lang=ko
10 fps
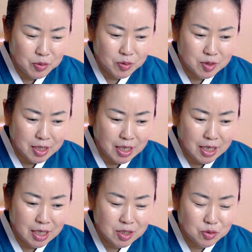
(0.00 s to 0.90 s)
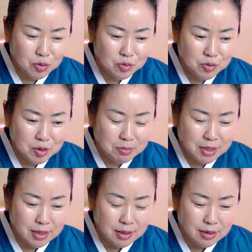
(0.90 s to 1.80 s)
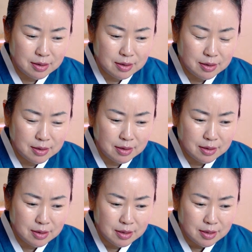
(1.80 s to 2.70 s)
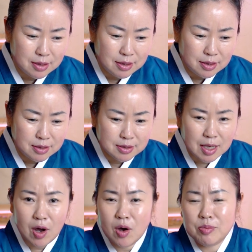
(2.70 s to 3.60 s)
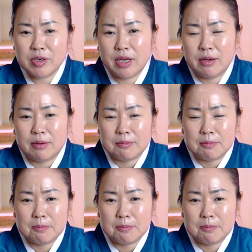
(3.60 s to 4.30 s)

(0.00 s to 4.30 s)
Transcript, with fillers: 또한 가지 좋은 점이 사업을 해요.